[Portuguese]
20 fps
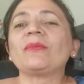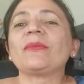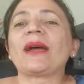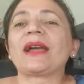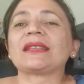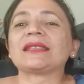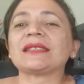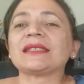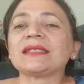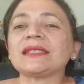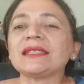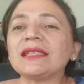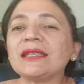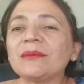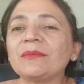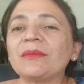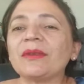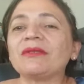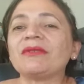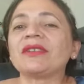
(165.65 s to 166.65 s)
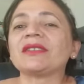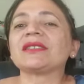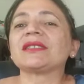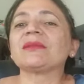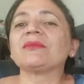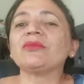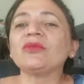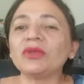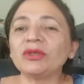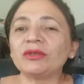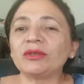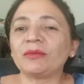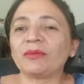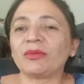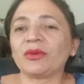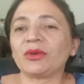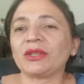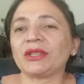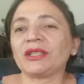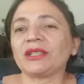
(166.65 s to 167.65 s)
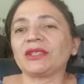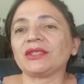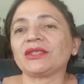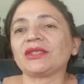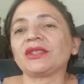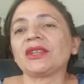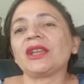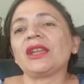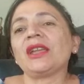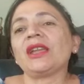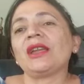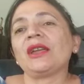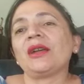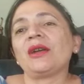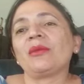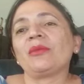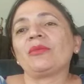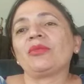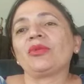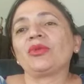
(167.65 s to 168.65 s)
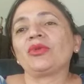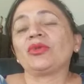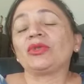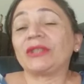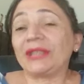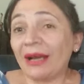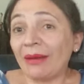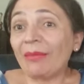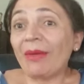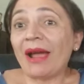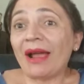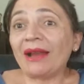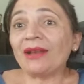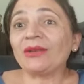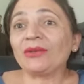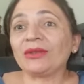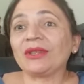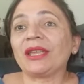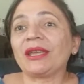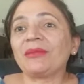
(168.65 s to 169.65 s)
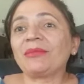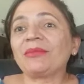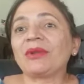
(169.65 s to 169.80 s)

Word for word: participem, vai ser muito importante para o trabalho, né?